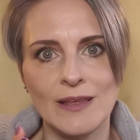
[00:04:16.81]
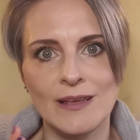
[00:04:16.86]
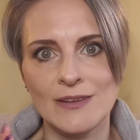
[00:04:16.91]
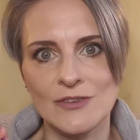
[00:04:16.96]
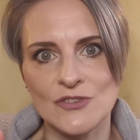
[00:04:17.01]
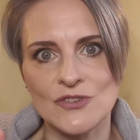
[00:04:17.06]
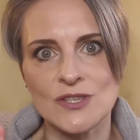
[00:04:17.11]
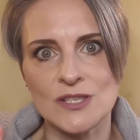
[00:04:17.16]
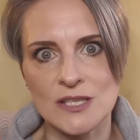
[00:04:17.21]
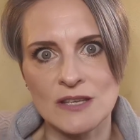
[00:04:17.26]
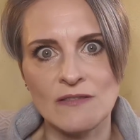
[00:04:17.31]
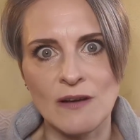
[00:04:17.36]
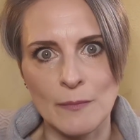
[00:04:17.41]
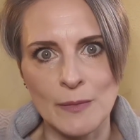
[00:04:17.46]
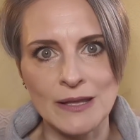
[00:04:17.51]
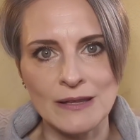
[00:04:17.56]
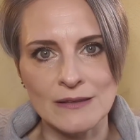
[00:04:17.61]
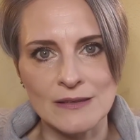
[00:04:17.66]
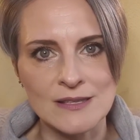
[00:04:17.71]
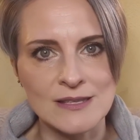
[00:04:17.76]

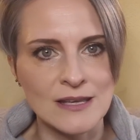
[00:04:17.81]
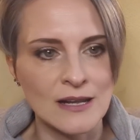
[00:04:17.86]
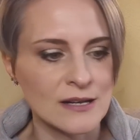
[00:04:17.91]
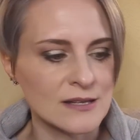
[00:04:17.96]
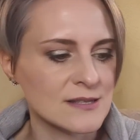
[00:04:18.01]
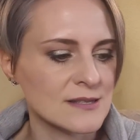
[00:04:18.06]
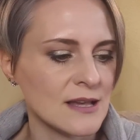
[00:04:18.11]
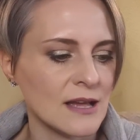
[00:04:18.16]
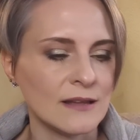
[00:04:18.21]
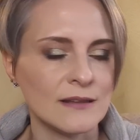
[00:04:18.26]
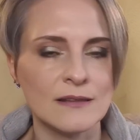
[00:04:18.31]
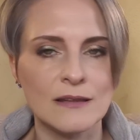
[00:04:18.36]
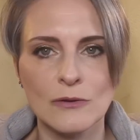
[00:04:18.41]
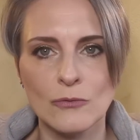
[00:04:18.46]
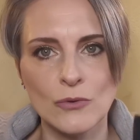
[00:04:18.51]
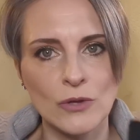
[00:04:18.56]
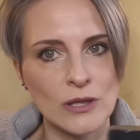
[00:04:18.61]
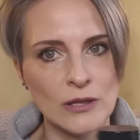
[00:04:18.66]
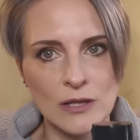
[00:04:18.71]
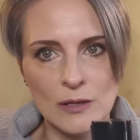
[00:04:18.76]
eccessivamente sgrassante
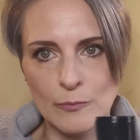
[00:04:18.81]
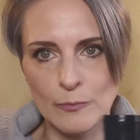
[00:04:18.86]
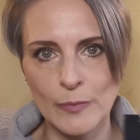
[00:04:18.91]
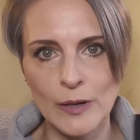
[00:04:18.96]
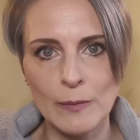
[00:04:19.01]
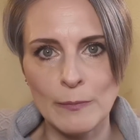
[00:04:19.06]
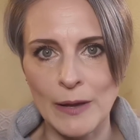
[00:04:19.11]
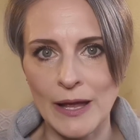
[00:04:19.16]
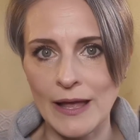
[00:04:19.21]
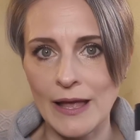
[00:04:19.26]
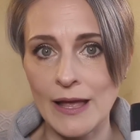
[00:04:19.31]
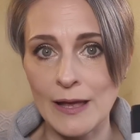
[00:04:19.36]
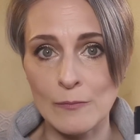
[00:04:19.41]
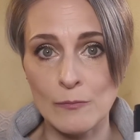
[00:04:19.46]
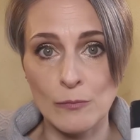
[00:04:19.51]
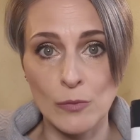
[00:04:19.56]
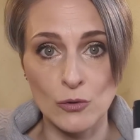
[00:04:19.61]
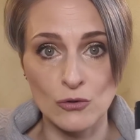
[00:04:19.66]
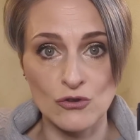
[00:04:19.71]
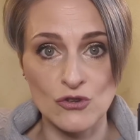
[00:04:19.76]
quindi per me è
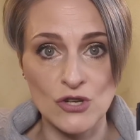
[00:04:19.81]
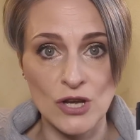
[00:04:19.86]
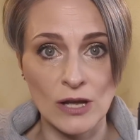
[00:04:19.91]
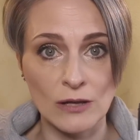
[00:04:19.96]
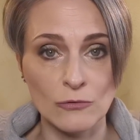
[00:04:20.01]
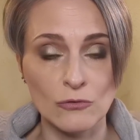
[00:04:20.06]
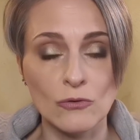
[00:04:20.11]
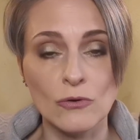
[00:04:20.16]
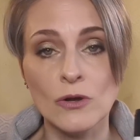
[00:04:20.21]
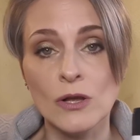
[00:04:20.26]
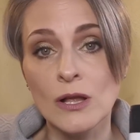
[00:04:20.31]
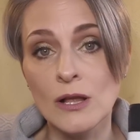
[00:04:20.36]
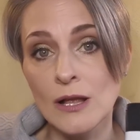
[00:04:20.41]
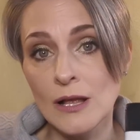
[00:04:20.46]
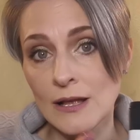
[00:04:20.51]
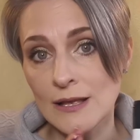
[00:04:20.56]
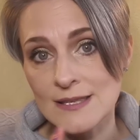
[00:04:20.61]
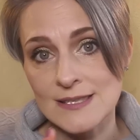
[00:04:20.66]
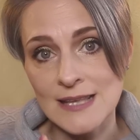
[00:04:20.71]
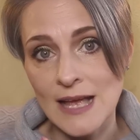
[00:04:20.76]
bocciato
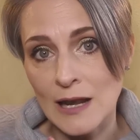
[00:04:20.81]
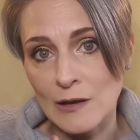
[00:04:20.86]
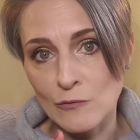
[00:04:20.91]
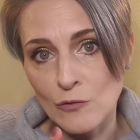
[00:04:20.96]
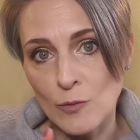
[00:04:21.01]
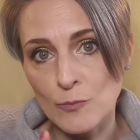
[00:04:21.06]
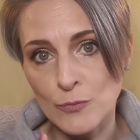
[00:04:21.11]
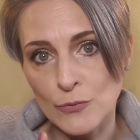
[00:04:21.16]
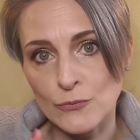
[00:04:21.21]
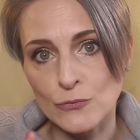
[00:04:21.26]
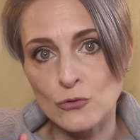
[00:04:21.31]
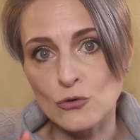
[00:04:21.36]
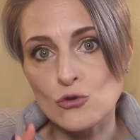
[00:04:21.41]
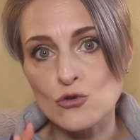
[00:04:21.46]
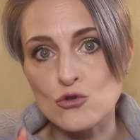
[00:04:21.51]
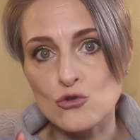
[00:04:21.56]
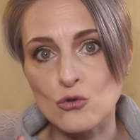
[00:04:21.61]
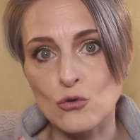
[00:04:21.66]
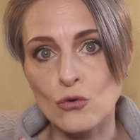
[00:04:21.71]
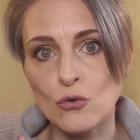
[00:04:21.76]
salvo appunto
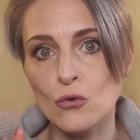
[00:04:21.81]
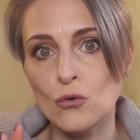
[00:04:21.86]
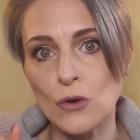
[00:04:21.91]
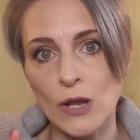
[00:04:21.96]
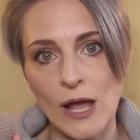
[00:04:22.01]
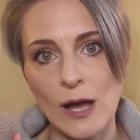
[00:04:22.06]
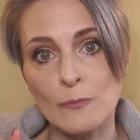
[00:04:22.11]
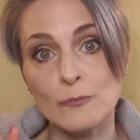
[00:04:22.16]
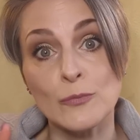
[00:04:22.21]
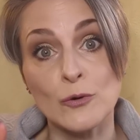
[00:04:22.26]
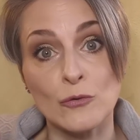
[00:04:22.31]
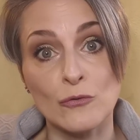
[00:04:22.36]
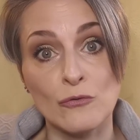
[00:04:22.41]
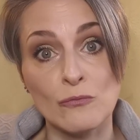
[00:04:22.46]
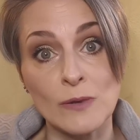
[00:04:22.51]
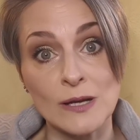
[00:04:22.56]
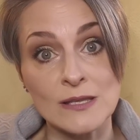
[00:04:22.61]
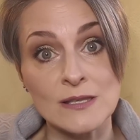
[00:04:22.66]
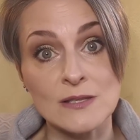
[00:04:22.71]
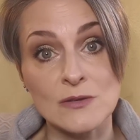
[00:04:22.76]
solo la
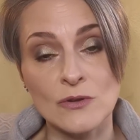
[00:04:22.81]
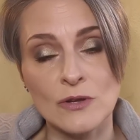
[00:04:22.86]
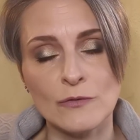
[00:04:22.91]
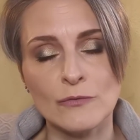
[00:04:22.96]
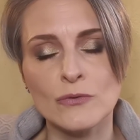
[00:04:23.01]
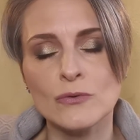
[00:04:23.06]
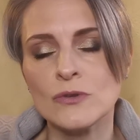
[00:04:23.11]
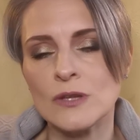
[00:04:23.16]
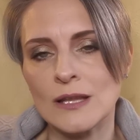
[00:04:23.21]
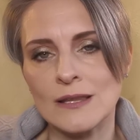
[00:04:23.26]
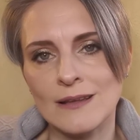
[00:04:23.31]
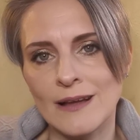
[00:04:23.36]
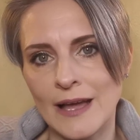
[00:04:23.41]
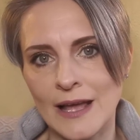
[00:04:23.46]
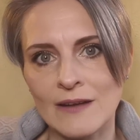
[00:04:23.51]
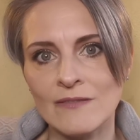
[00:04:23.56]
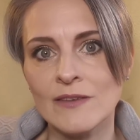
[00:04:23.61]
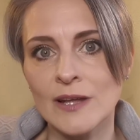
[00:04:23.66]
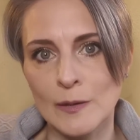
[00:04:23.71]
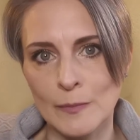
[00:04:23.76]
profumazione fruttata
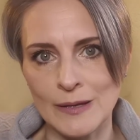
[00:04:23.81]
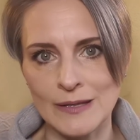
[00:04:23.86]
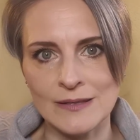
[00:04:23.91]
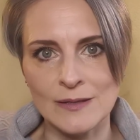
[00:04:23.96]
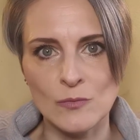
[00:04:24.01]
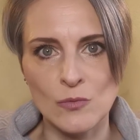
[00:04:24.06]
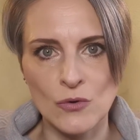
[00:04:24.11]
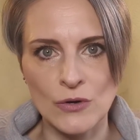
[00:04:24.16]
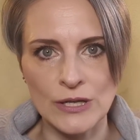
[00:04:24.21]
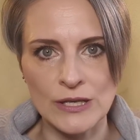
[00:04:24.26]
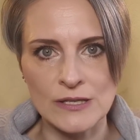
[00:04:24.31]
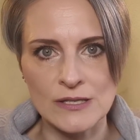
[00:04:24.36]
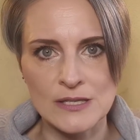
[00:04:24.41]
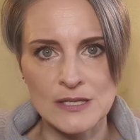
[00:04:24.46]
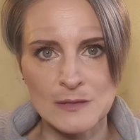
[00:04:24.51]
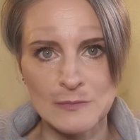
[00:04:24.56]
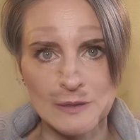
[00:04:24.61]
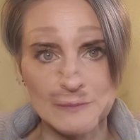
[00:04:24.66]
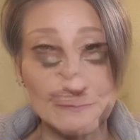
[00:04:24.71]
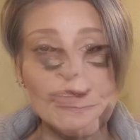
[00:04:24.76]
che era veramente
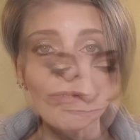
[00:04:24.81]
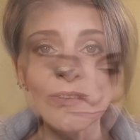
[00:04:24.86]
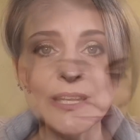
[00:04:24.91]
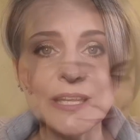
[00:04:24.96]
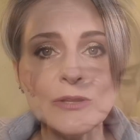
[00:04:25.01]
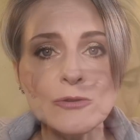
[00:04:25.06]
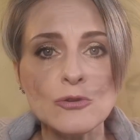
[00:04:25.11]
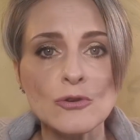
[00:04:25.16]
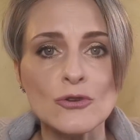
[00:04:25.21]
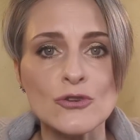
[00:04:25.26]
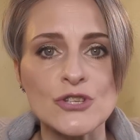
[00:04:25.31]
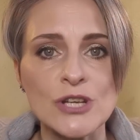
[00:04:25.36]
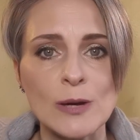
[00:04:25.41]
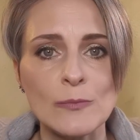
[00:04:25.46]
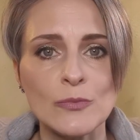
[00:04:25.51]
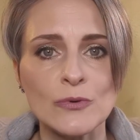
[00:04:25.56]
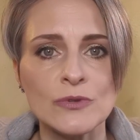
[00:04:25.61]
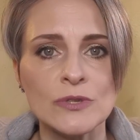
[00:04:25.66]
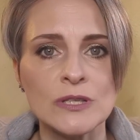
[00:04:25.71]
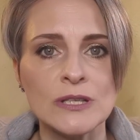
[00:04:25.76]
buonissima finito lo
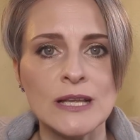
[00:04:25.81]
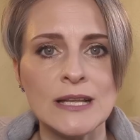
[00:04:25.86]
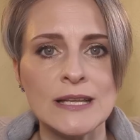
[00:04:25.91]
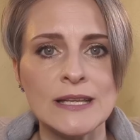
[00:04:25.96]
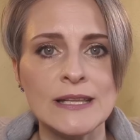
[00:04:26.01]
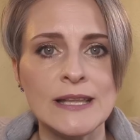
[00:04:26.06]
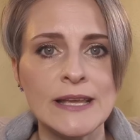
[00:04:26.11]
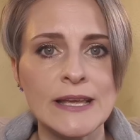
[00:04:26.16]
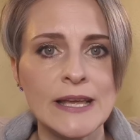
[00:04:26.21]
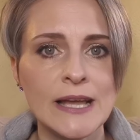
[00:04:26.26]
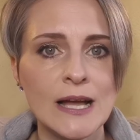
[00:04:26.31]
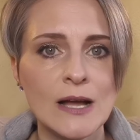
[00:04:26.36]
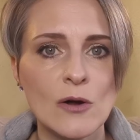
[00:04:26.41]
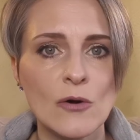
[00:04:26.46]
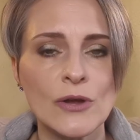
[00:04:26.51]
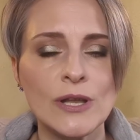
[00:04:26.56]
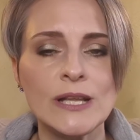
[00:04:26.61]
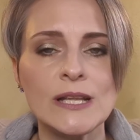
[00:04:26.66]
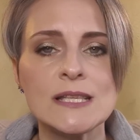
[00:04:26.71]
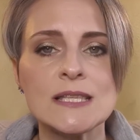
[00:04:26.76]
shampoo di Delidea
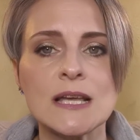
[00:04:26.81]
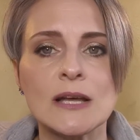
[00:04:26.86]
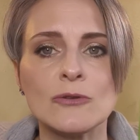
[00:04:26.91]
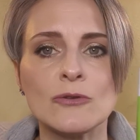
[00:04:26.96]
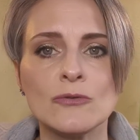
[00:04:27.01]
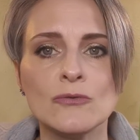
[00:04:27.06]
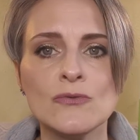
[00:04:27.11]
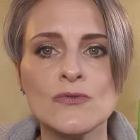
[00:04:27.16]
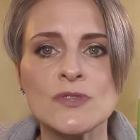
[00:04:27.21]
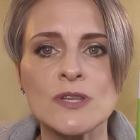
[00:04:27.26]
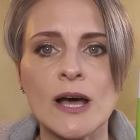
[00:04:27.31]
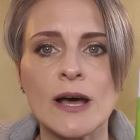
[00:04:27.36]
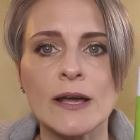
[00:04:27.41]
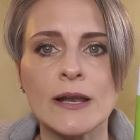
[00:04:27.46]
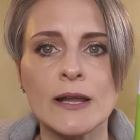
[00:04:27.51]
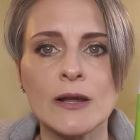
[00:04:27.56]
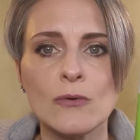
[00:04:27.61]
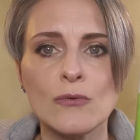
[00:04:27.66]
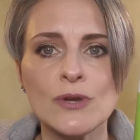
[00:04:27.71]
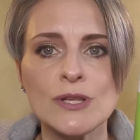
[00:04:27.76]
ho iniziato ad
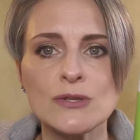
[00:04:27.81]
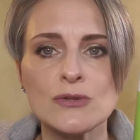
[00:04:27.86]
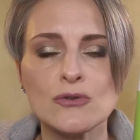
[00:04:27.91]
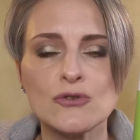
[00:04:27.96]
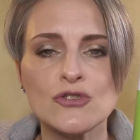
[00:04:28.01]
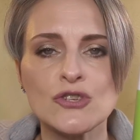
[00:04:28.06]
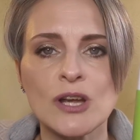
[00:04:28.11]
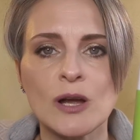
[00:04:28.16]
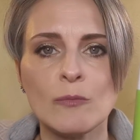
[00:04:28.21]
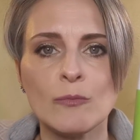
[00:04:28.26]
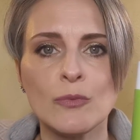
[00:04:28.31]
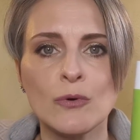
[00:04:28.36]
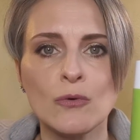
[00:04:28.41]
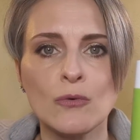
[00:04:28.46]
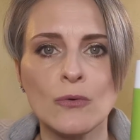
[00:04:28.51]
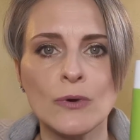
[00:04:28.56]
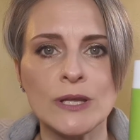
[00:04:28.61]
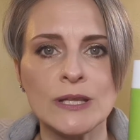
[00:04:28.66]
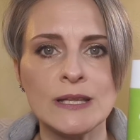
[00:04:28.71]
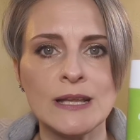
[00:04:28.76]
usare questo
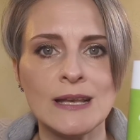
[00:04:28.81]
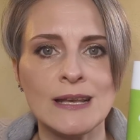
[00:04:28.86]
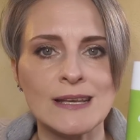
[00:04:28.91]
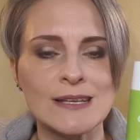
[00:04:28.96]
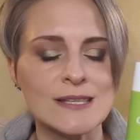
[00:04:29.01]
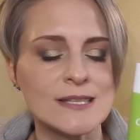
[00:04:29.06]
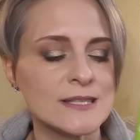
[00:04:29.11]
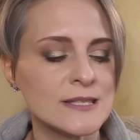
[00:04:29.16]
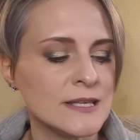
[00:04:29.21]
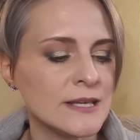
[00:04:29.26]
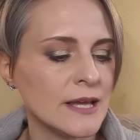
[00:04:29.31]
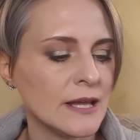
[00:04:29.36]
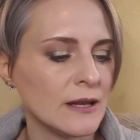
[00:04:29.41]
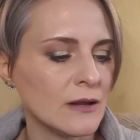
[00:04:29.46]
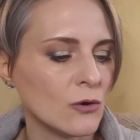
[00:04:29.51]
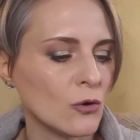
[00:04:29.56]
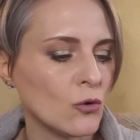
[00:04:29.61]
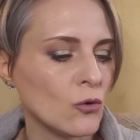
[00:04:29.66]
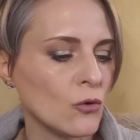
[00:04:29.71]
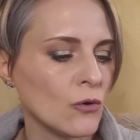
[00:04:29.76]
shampoo qui della
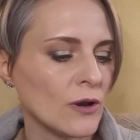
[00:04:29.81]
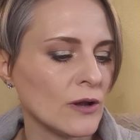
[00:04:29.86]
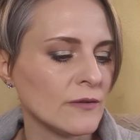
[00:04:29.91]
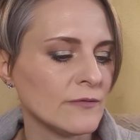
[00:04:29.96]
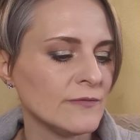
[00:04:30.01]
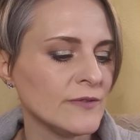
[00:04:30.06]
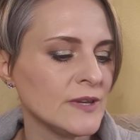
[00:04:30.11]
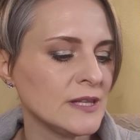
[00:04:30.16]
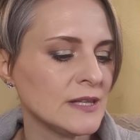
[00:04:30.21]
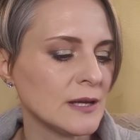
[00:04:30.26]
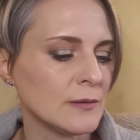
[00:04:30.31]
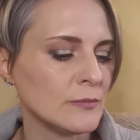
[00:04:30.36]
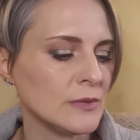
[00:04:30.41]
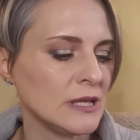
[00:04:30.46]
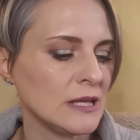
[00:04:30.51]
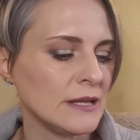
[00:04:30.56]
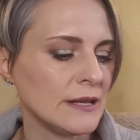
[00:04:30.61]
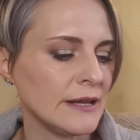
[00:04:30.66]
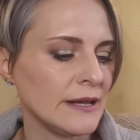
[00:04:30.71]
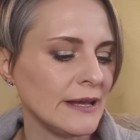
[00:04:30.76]
Sien con
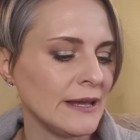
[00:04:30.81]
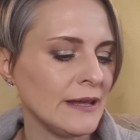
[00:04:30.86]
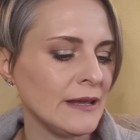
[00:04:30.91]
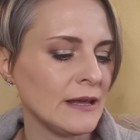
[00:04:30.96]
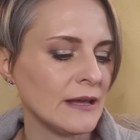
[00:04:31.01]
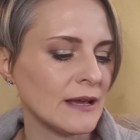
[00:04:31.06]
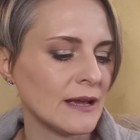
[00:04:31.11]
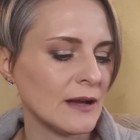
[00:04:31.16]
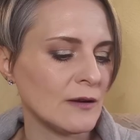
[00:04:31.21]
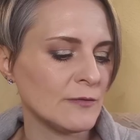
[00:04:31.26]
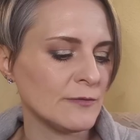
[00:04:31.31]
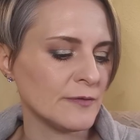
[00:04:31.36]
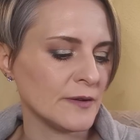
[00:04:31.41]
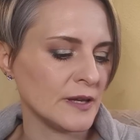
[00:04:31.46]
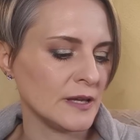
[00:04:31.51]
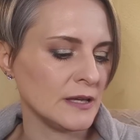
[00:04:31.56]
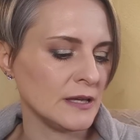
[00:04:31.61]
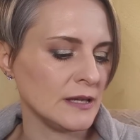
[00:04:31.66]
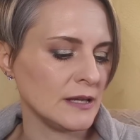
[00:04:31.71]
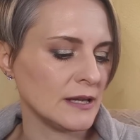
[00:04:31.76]
vitamine e
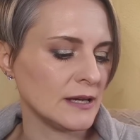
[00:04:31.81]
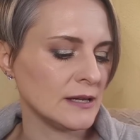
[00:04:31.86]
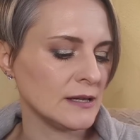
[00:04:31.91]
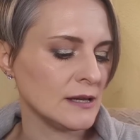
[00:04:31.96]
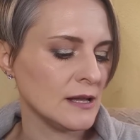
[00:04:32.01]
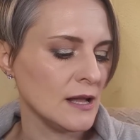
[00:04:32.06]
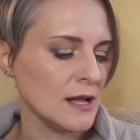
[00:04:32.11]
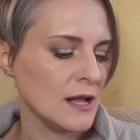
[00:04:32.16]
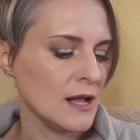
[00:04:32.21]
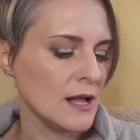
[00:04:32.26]
caffeina